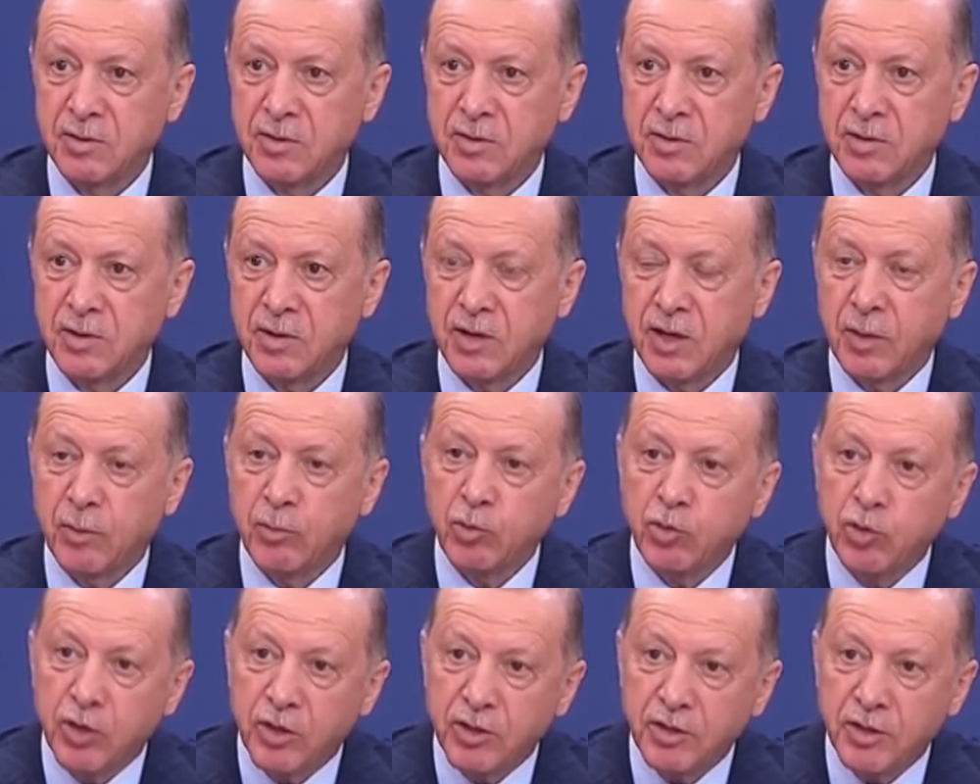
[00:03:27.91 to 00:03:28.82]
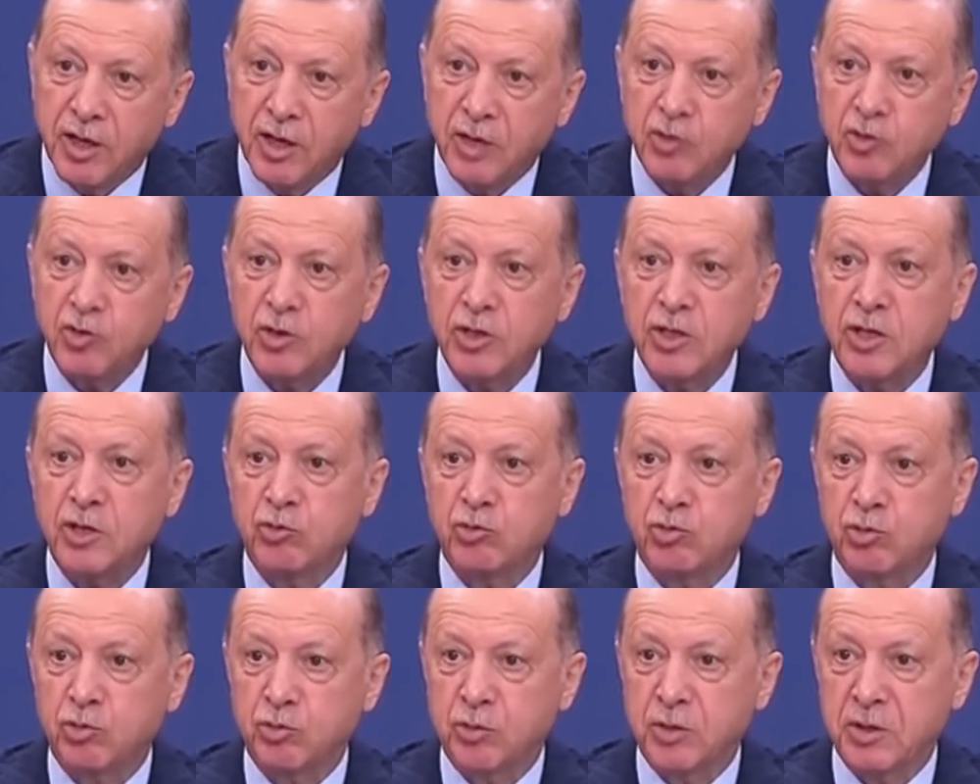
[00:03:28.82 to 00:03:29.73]
E bunları daha önce niye
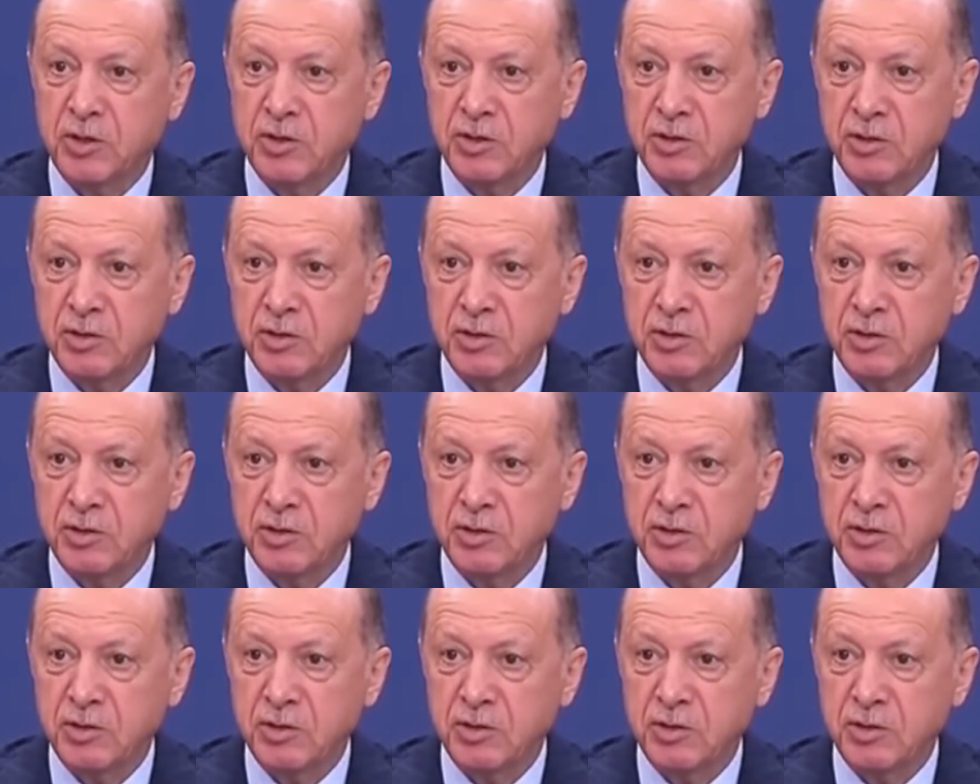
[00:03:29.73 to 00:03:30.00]
düşünmediniz?